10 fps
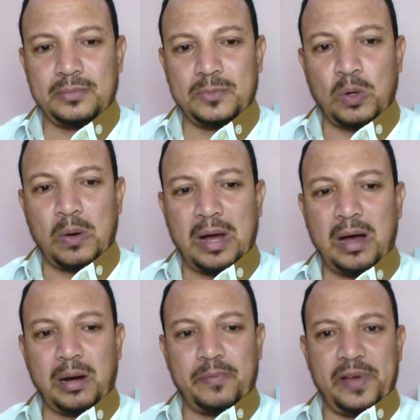ولو
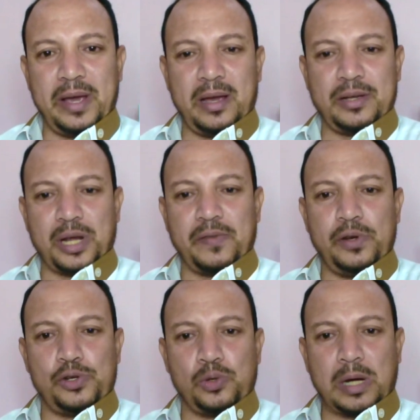العقرب فاق شايفين
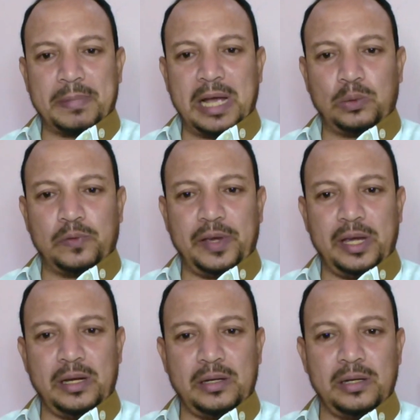الشوكه بتاعته
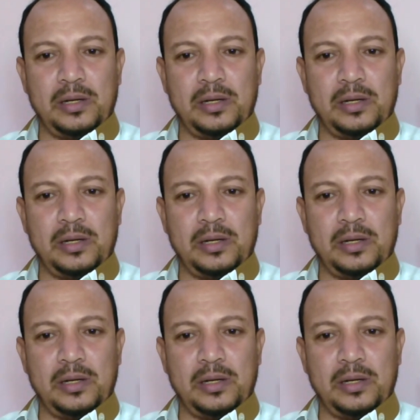فين